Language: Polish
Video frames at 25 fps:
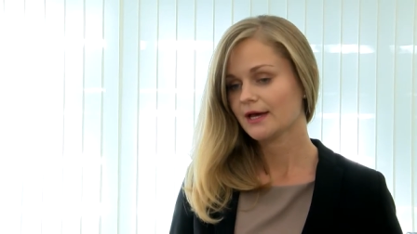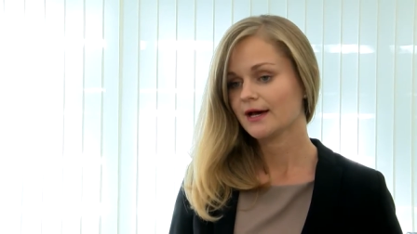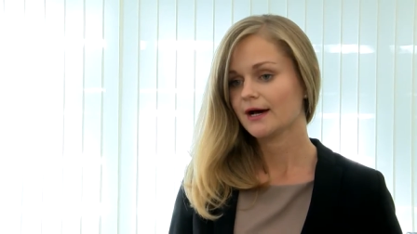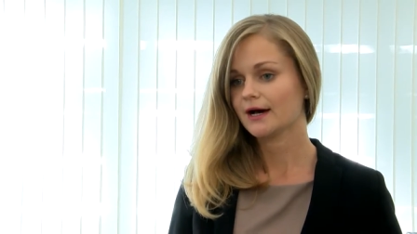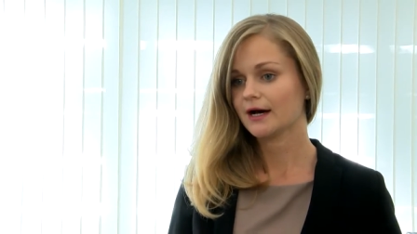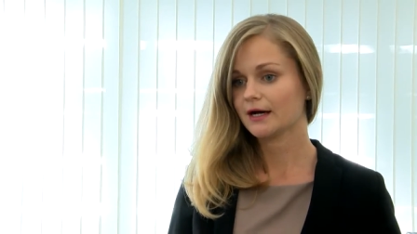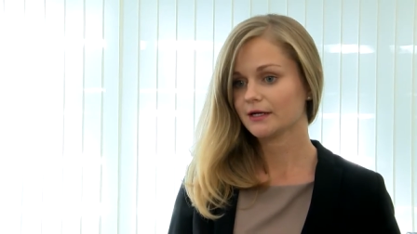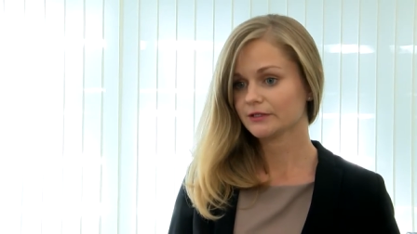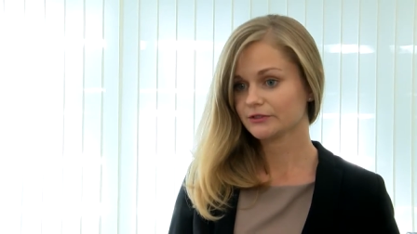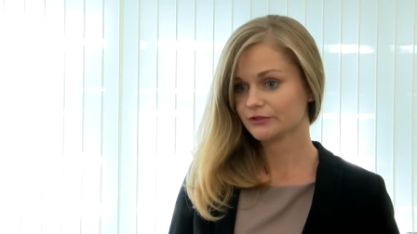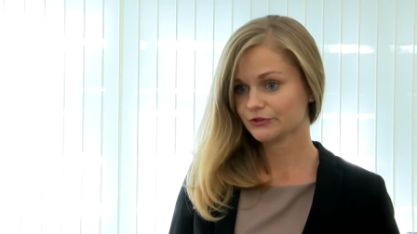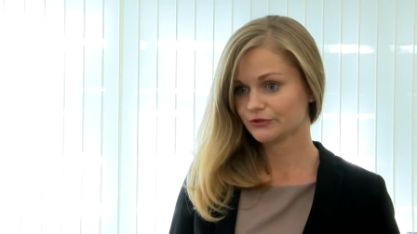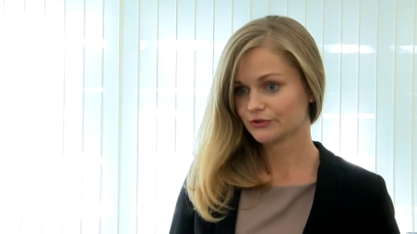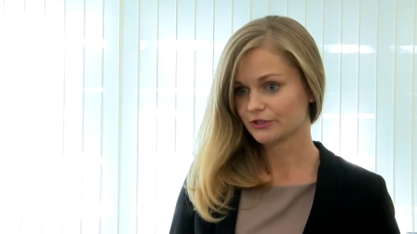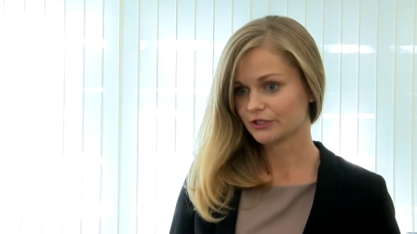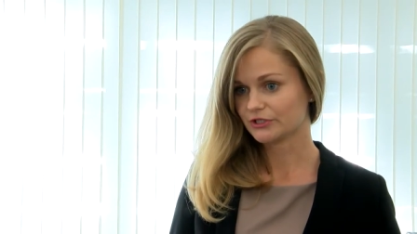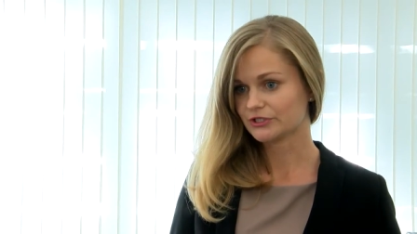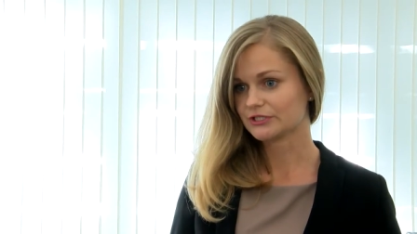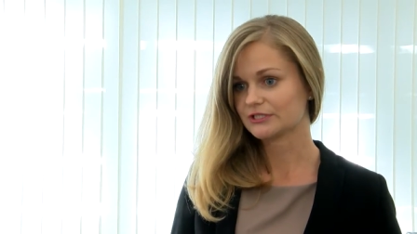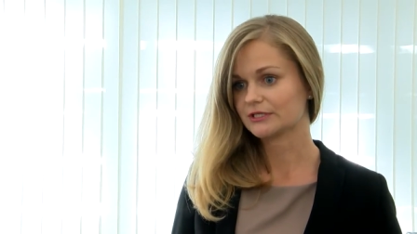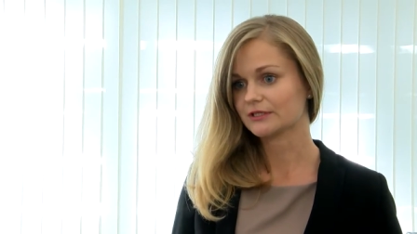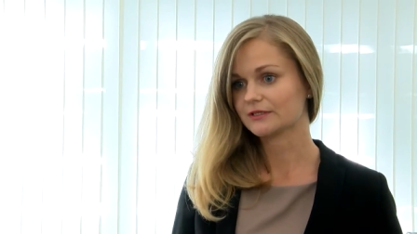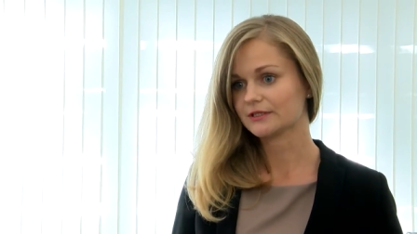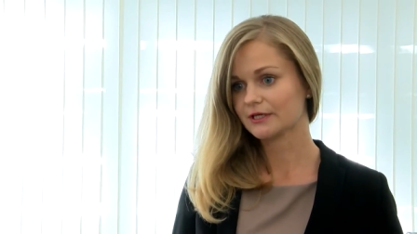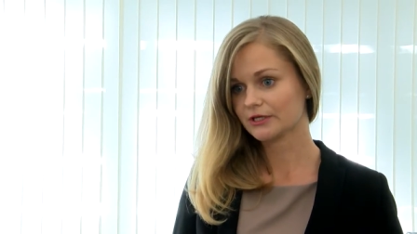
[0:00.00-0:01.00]
ani też
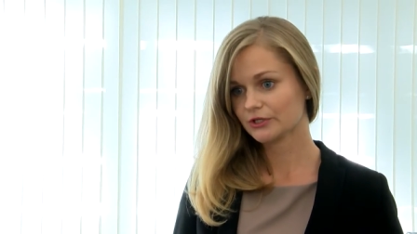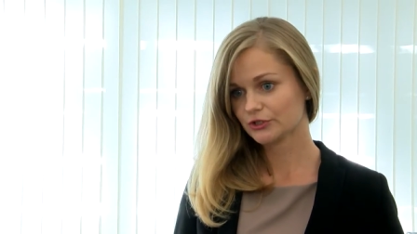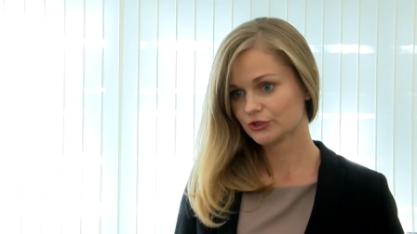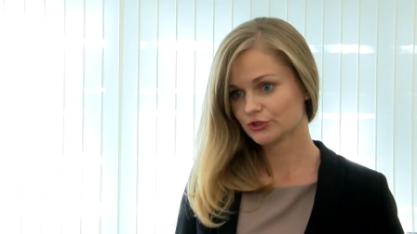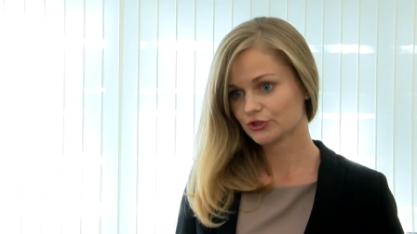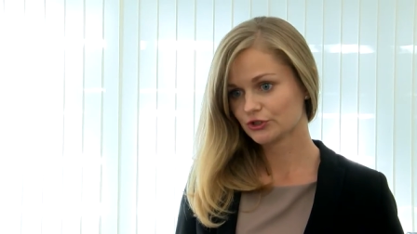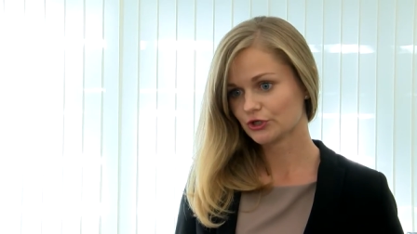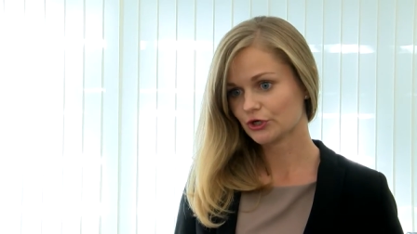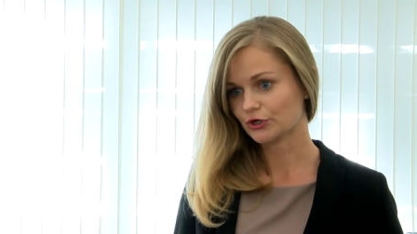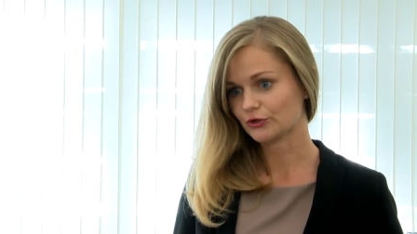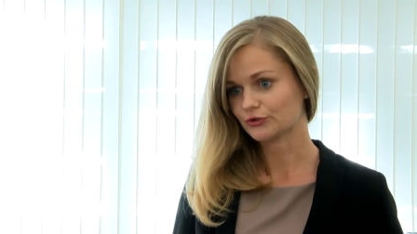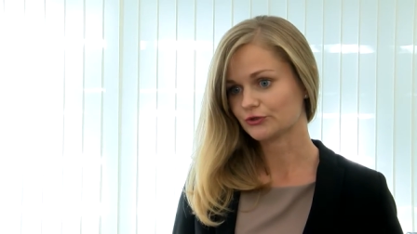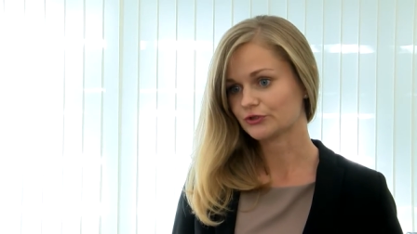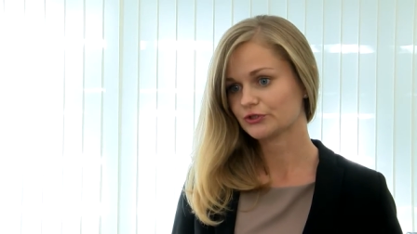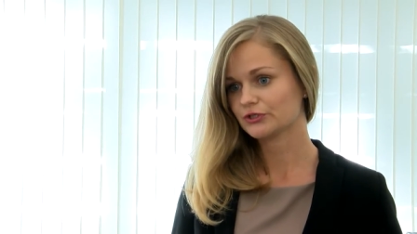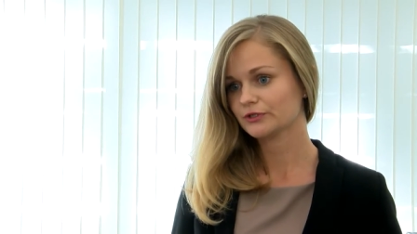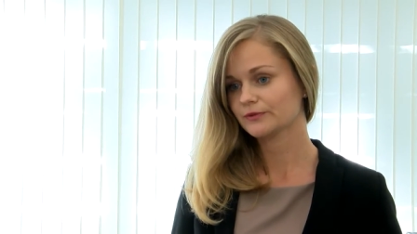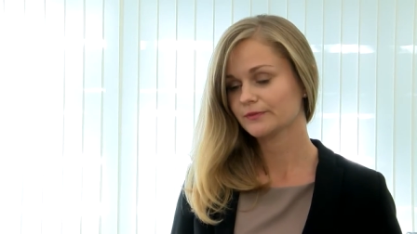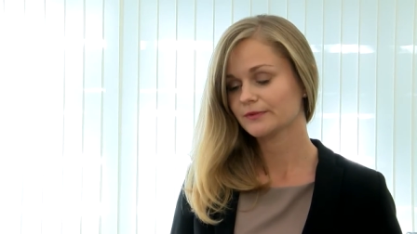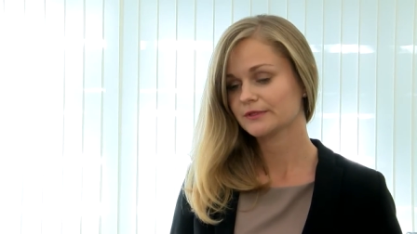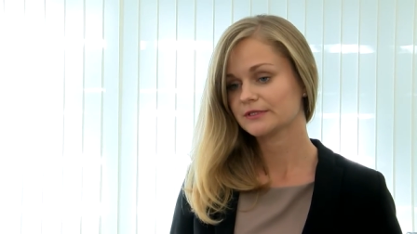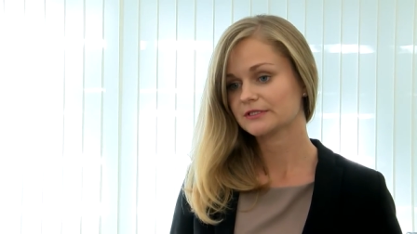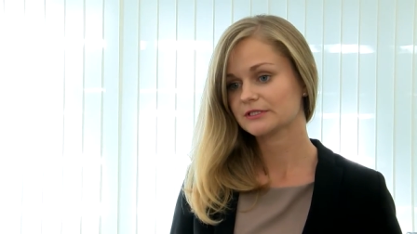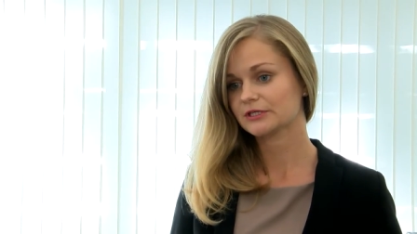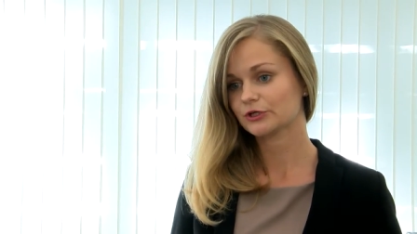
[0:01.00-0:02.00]
za takie szkody,
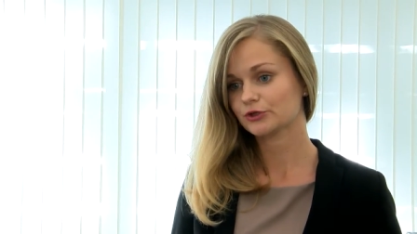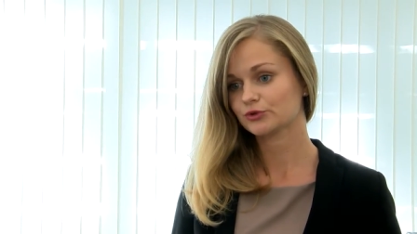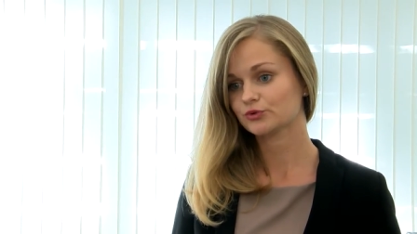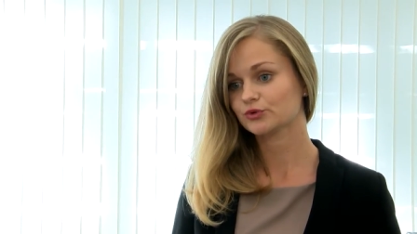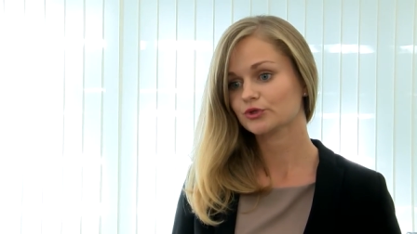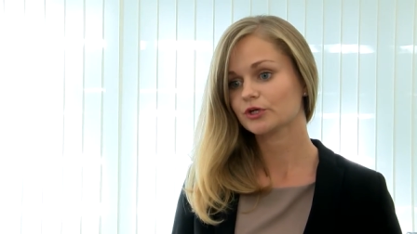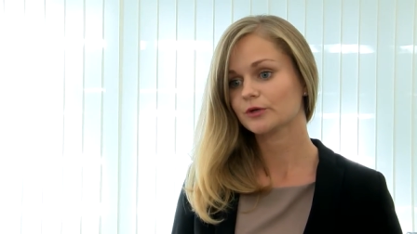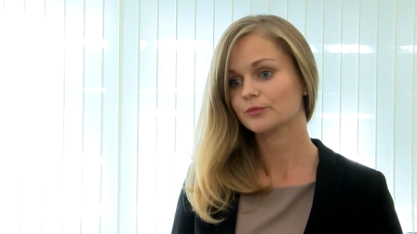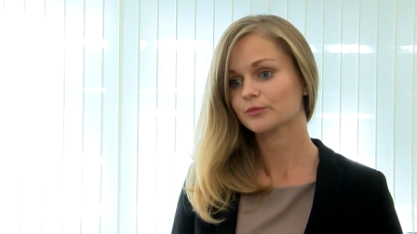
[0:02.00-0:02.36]
za które